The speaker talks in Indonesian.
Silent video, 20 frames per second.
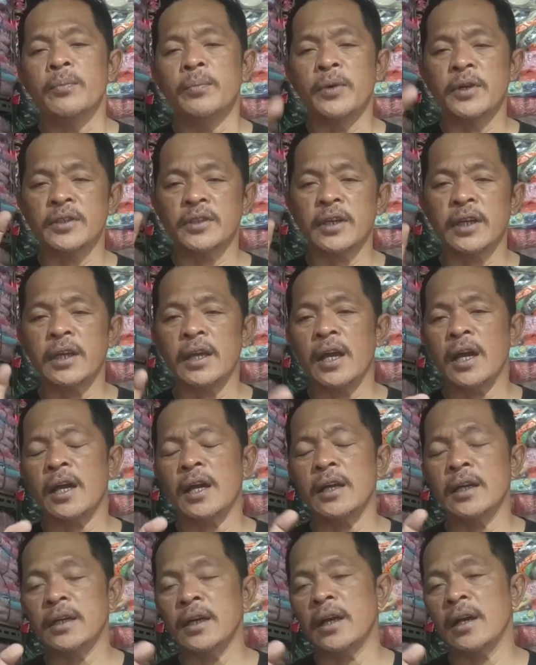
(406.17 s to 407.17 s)

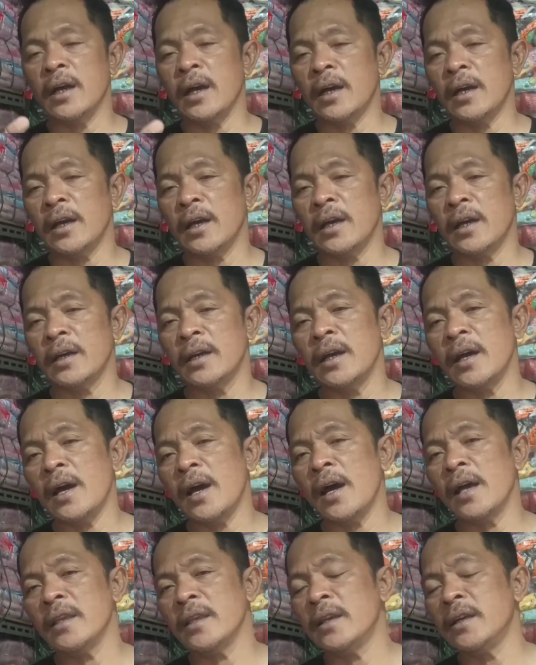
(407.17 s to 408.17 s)
percayakan dagangan Anda
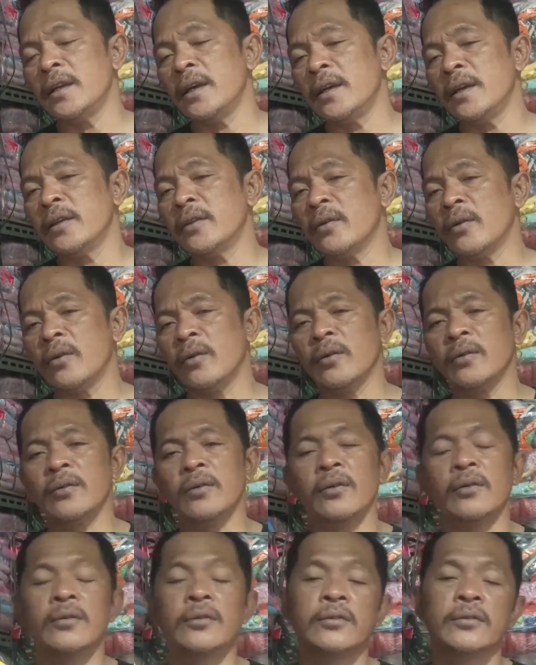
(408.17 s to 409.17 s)
hanya dari
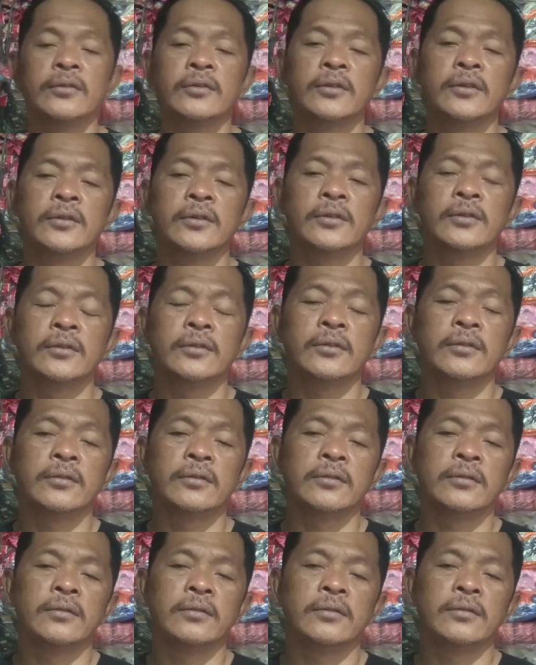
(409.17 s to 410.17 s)
toko
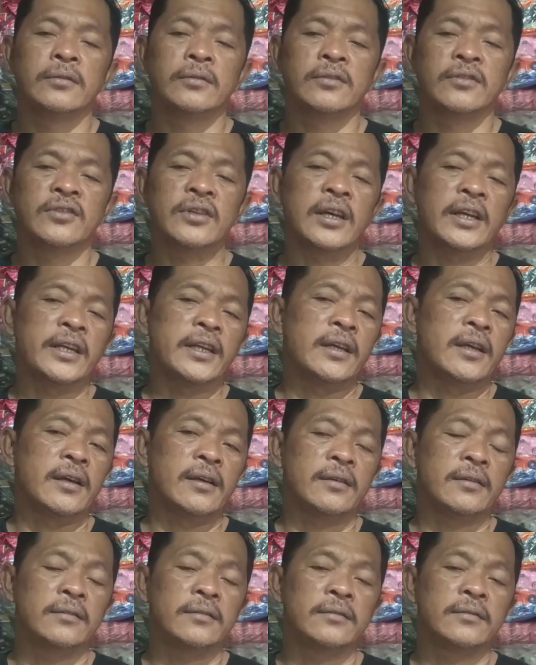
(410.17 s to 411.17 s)
Sarina
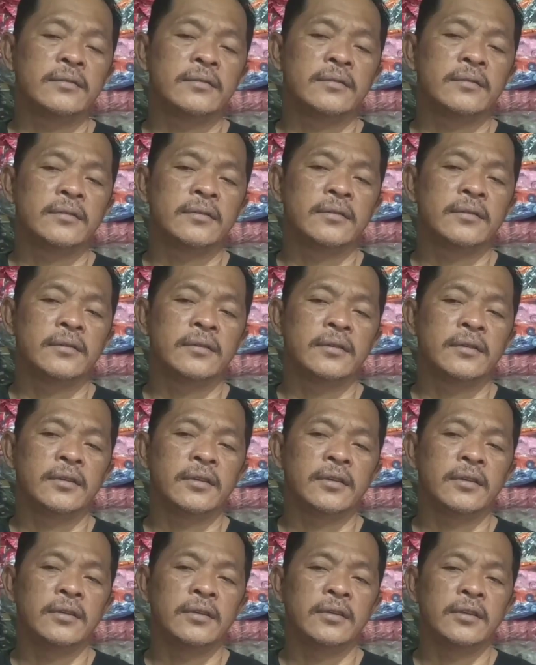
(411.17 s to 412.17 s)

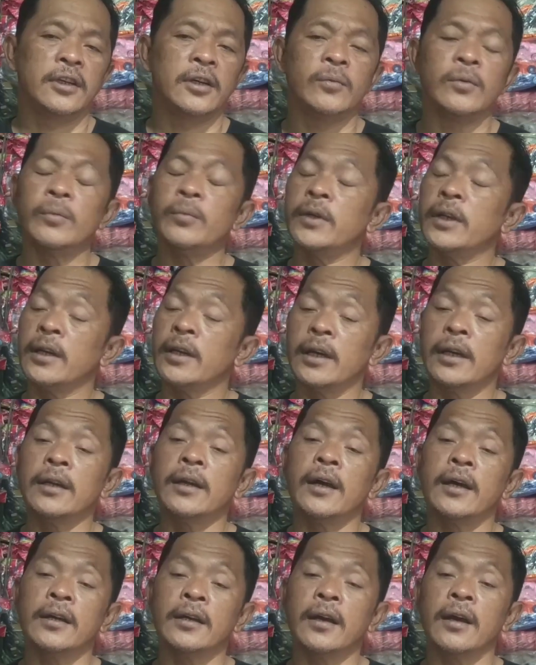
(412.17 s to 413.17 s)
yang memberikan
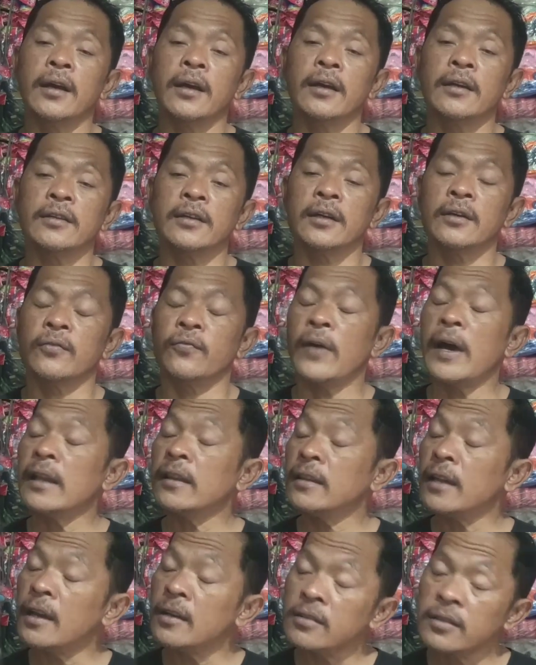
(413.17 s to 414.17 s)
harga-harga sangat
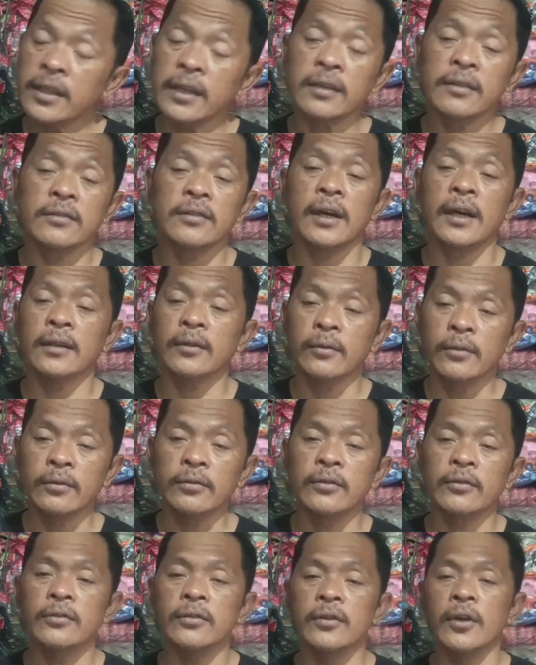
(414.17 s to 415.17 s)
fantastik, sangat
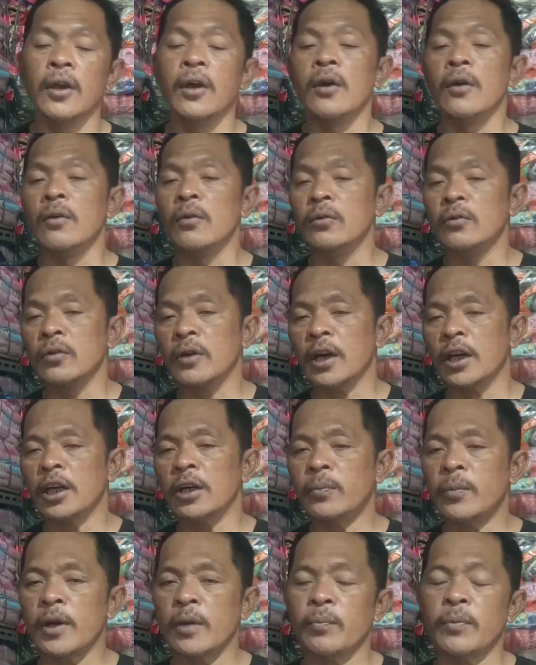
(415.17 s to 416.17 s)
khusus untuk
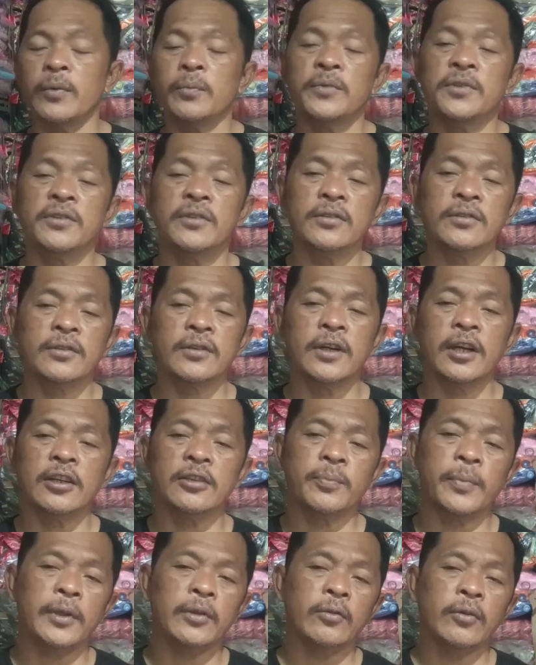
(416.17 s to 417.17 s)
Anda para pemisnis
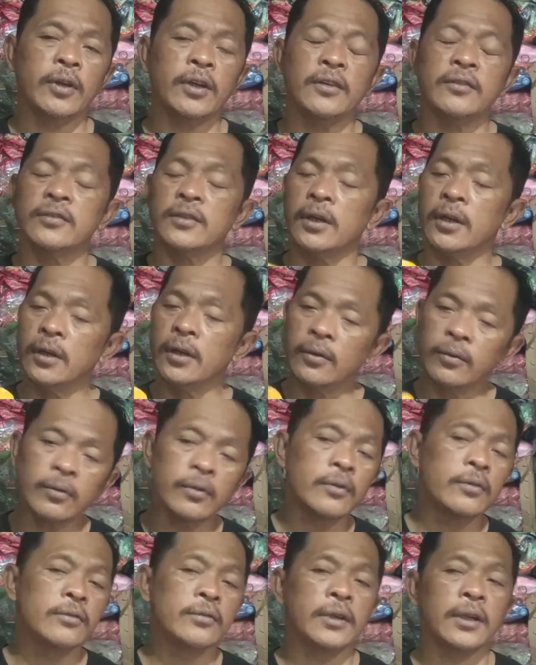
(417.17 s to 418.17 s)
dan sepatu karet
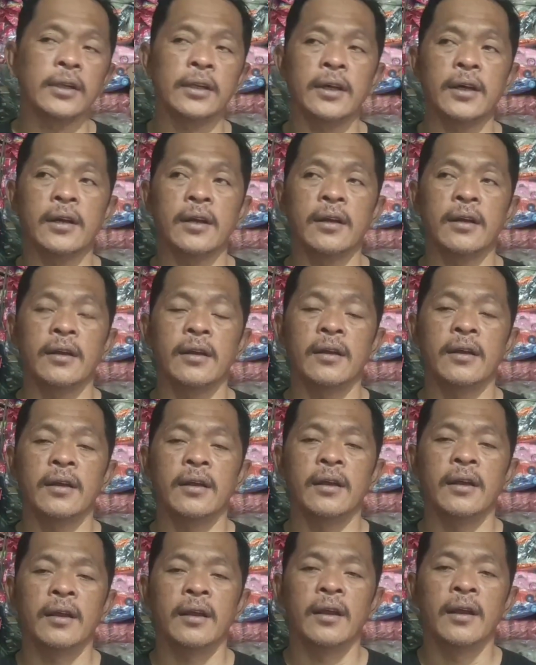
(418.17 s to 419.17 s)
seluruh Nusantara.
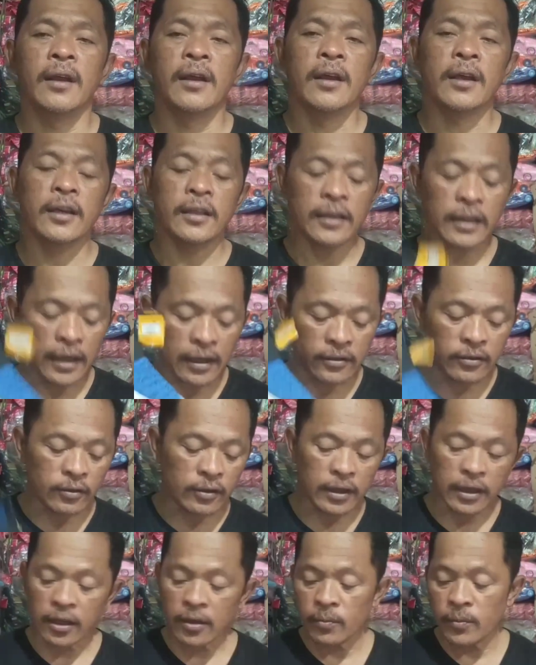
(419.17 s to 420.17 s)
Kita
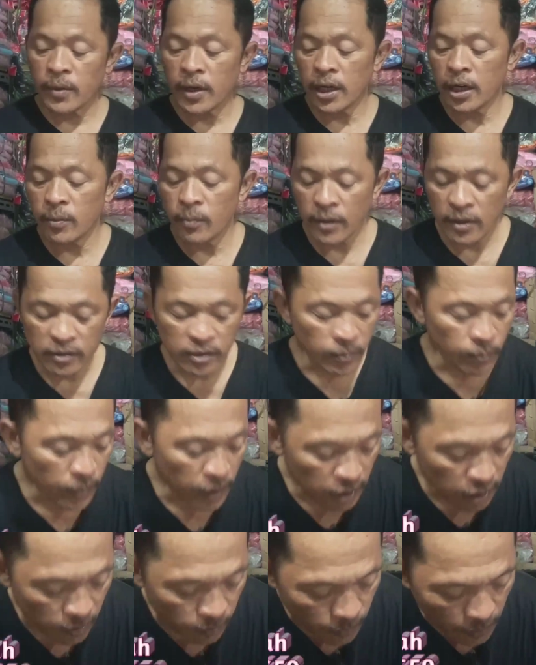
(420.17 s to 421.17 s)
lanjutkan kembali, masih banyak